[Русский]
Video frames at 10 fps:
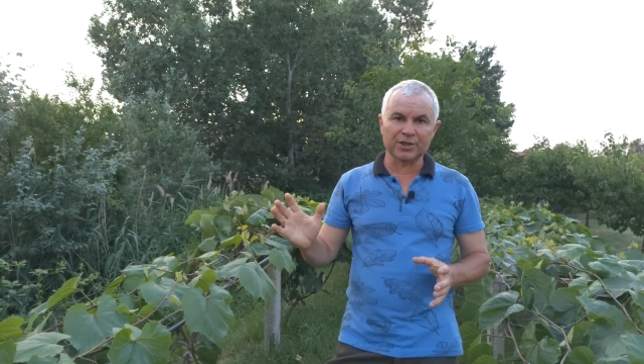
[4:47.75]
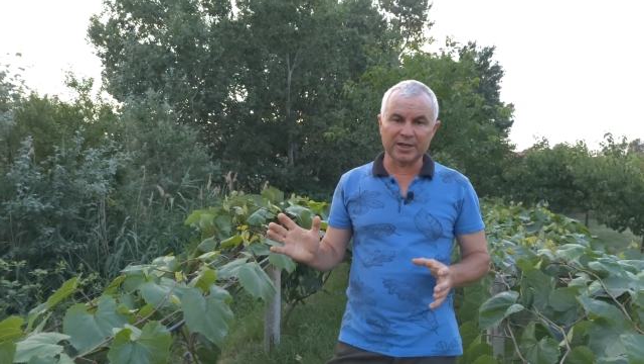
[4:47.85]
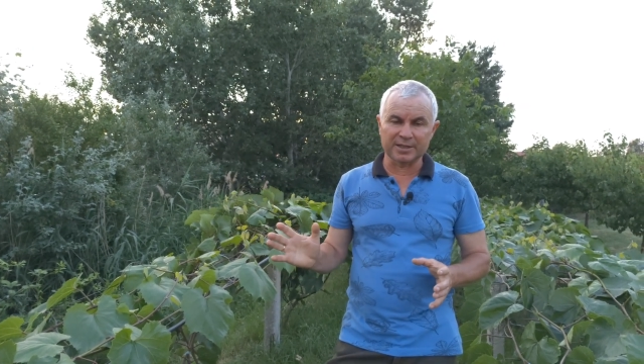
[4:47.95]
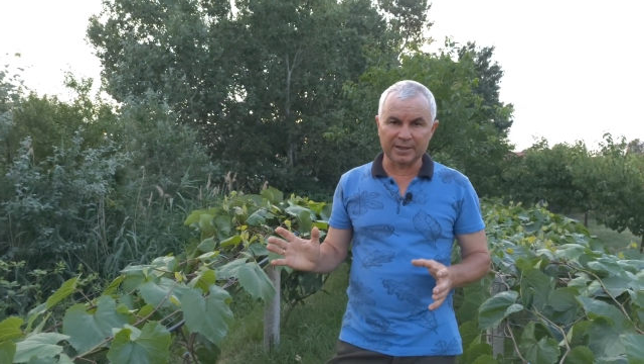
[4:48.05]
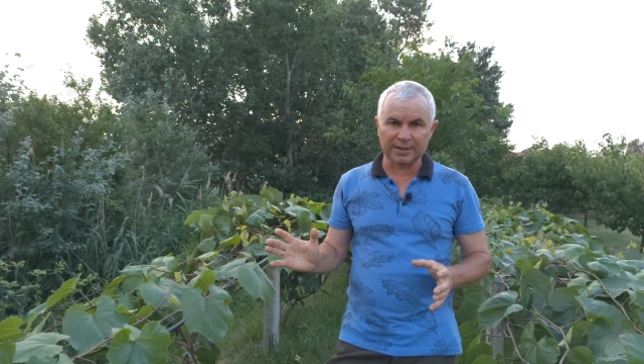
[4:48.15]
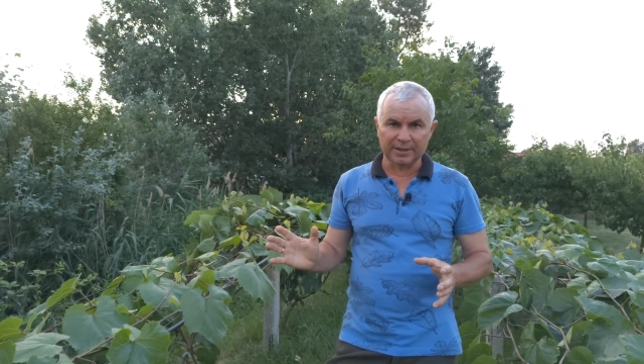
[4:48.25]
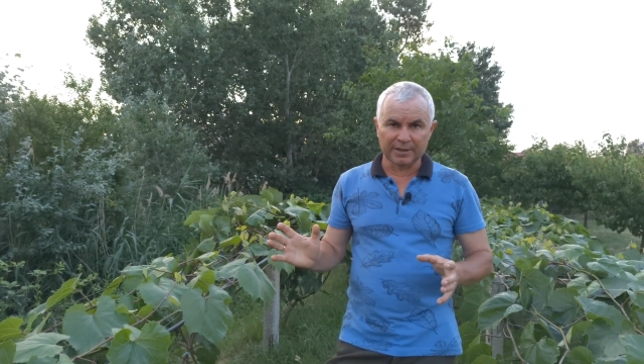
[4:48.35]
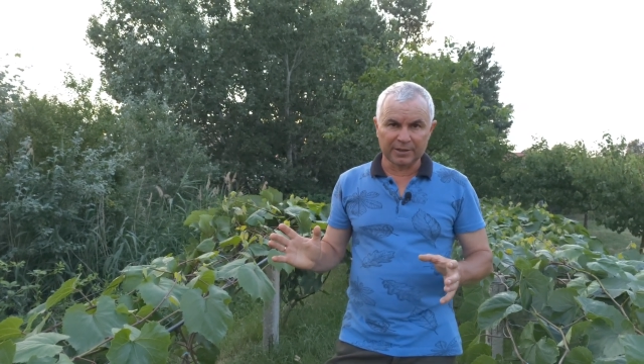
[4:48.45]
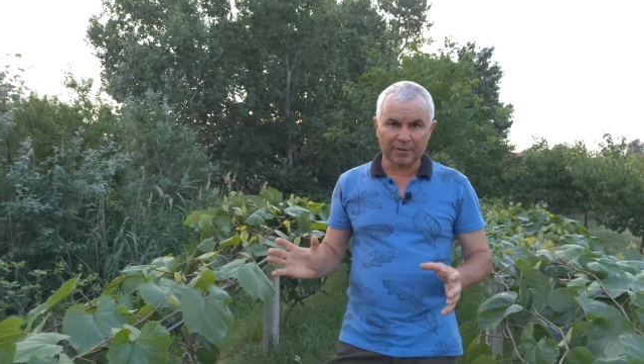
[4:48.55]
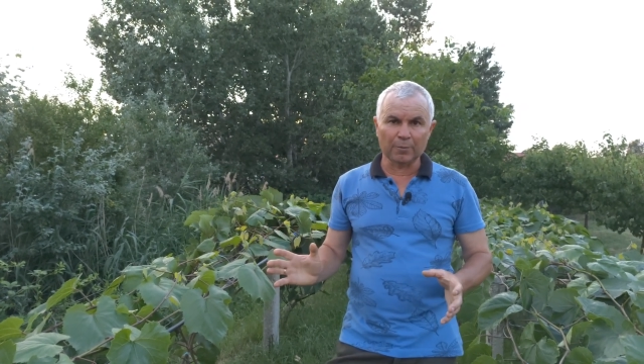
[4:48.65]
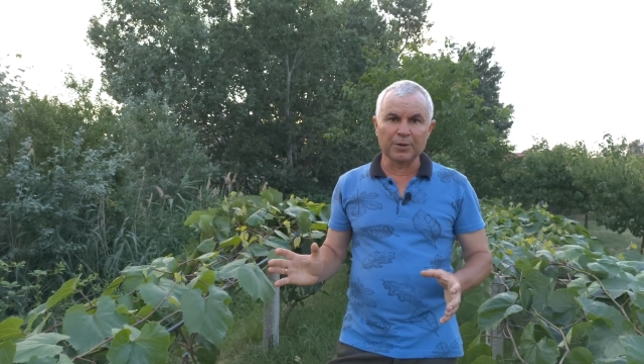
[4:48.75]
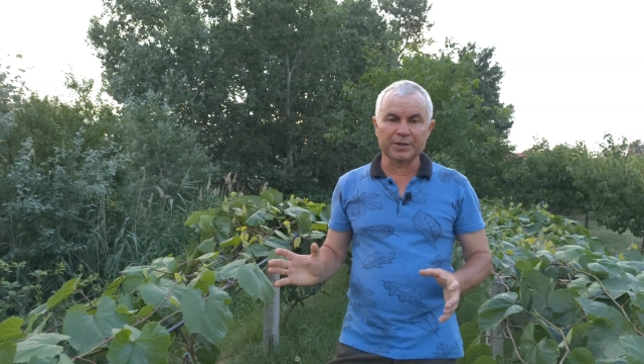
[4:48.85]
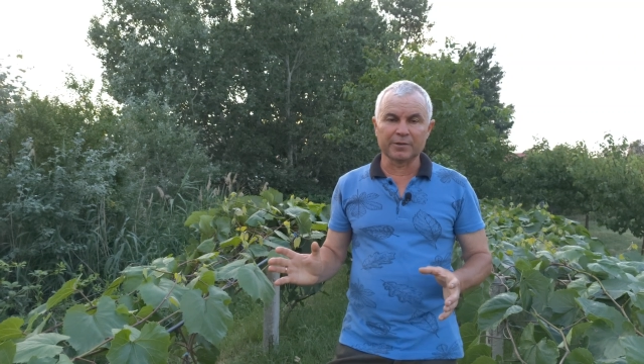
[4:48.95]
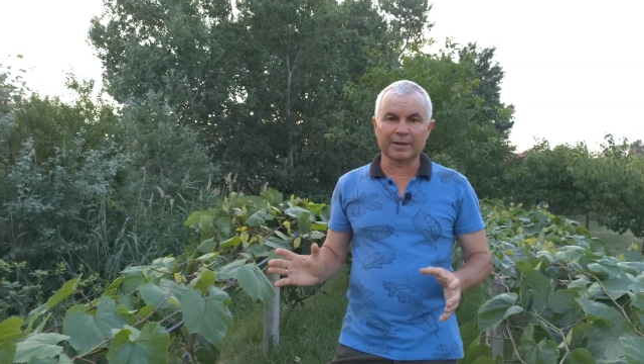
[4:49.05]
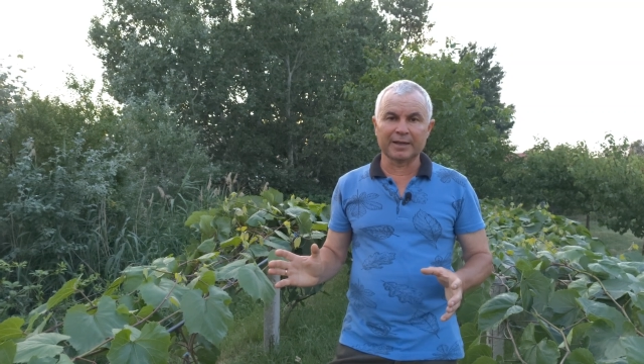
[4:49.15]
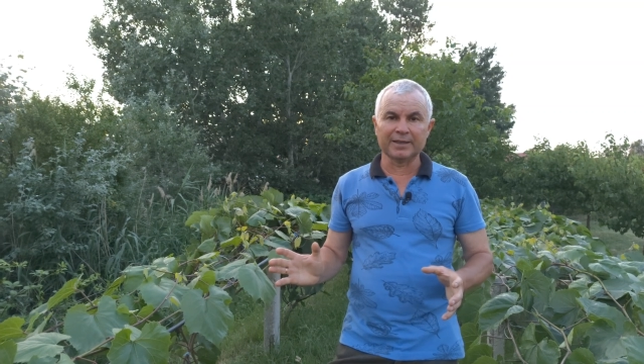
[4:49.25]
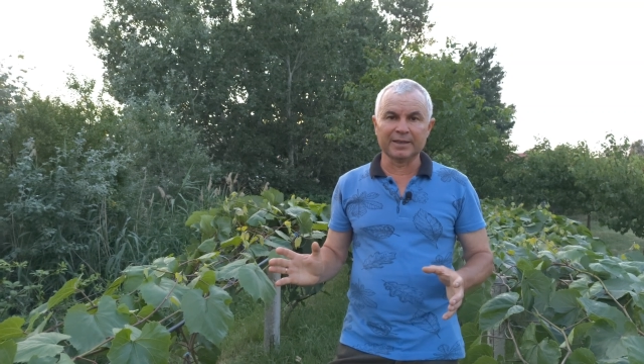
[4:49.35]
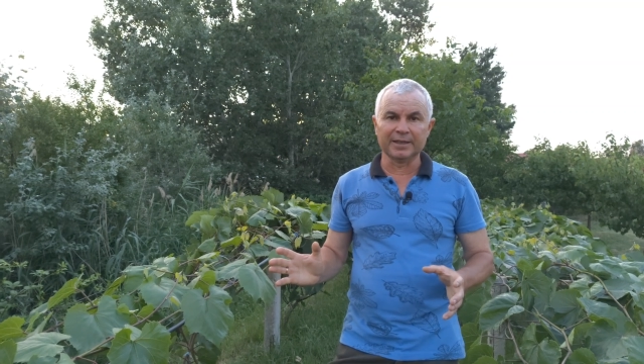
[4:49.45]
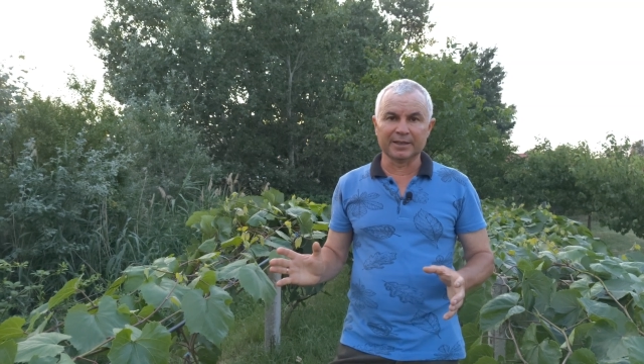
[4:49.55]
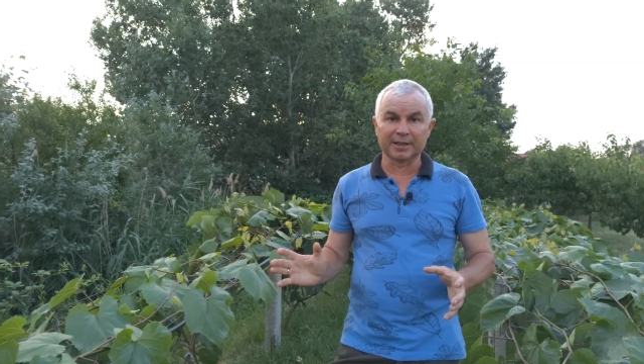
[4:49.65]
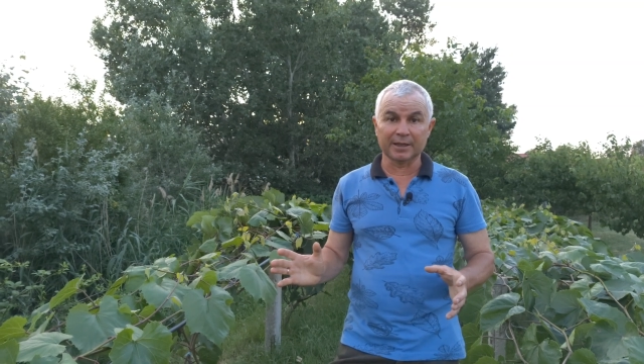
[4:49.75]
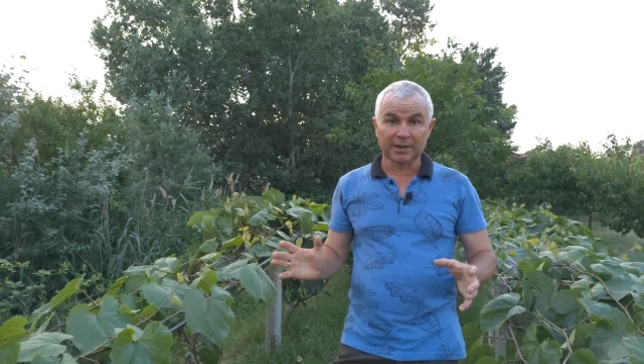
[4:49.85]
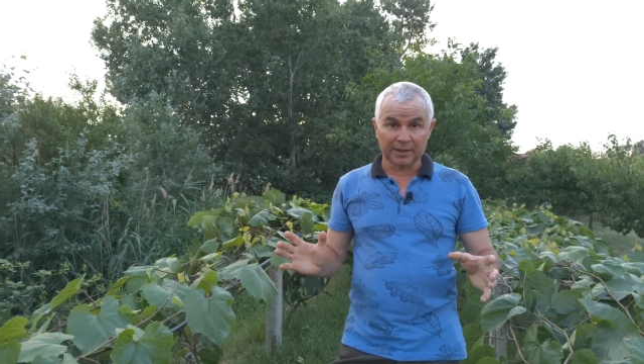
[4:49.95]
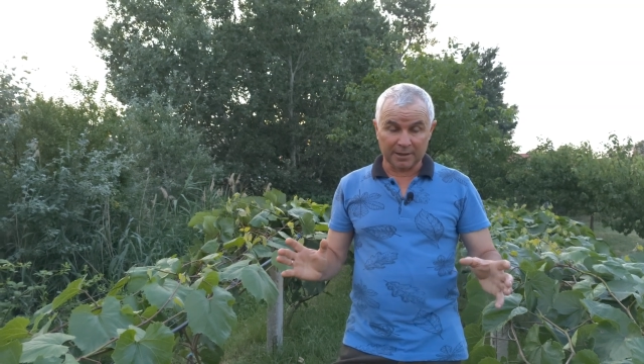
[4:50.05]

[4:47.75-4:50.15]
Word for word: части европейского континента.